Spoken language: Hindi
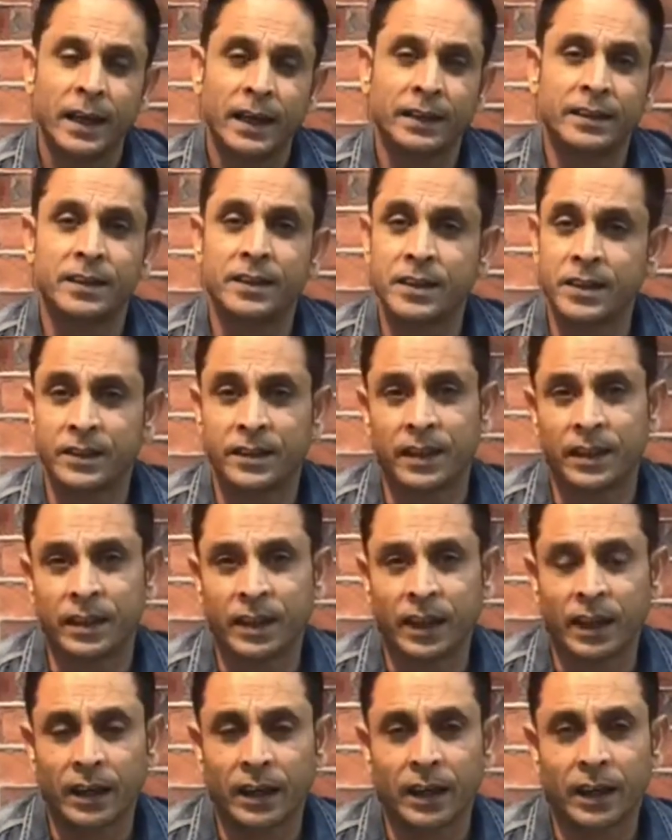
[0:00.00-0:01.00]
ऐसी चीज़ें
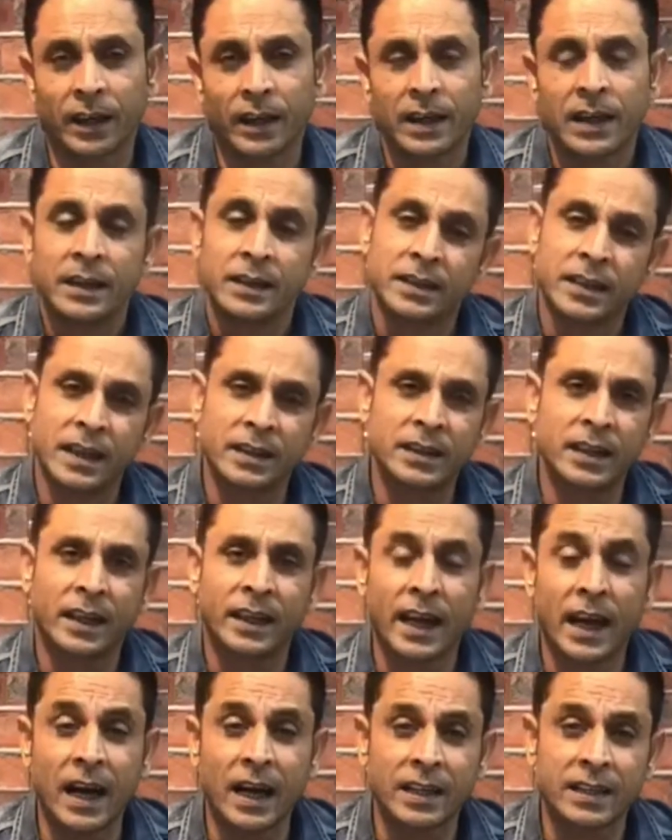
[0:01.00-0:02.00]
देख के जैसा
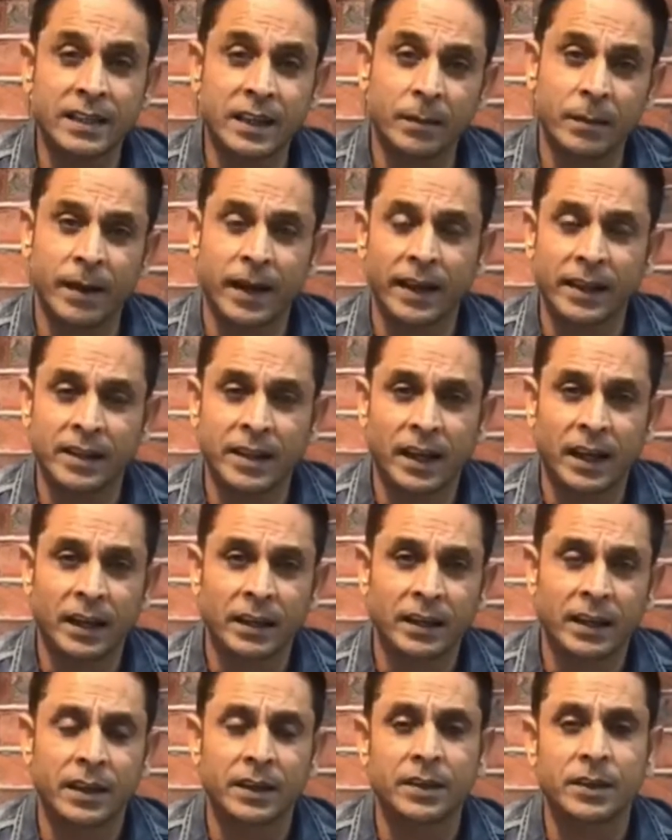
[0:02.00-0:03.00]
कि आज का मैच था
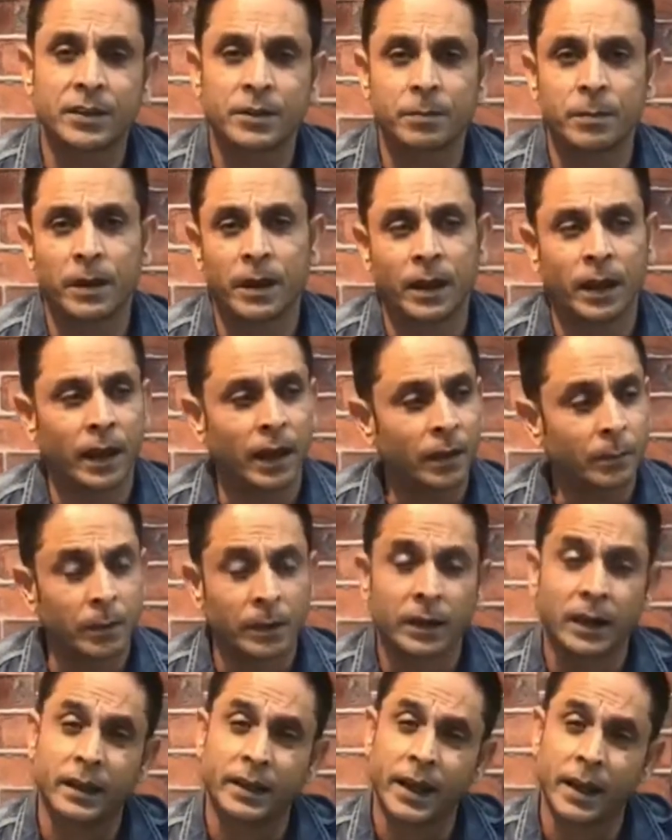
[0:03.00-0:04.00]
कि जिसमें एक
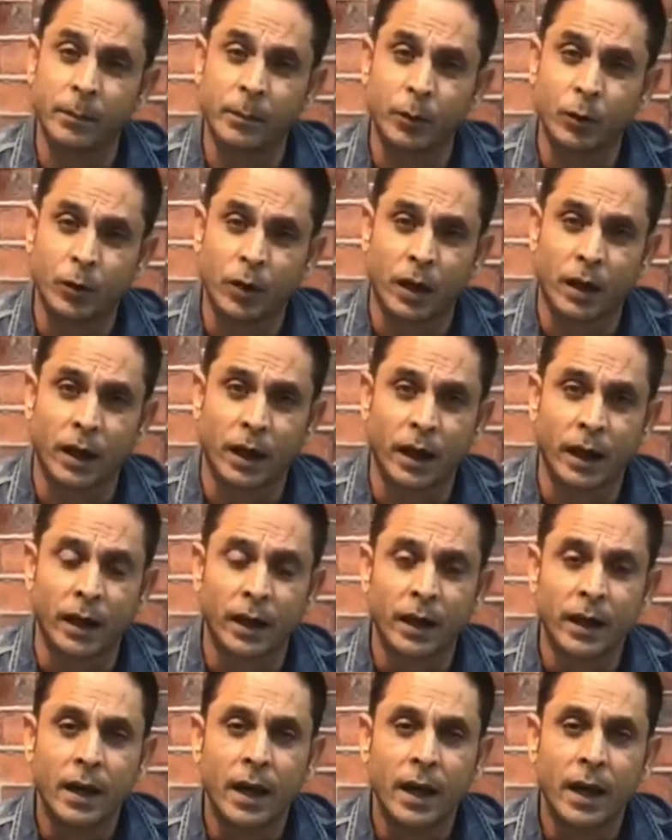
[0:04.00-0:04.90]
बंदा डेब्यू कर रहा है